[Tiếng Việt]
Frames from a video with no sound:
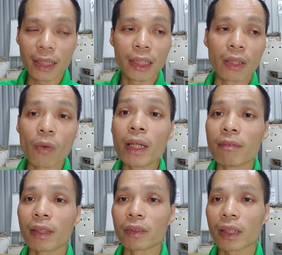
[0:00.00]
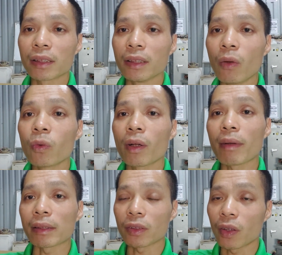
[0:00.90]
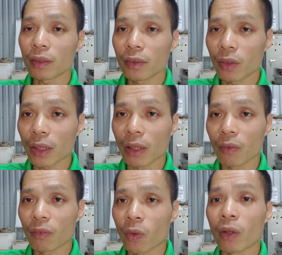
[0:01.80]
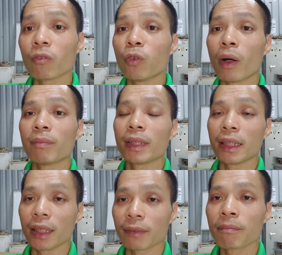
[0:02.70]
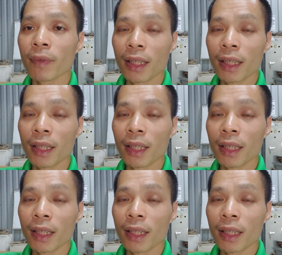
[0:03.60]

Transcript: lên cái cấu hình và chúng ta đấu nối lắp đặt cho nó có thể hoạt động phù hợp như thế được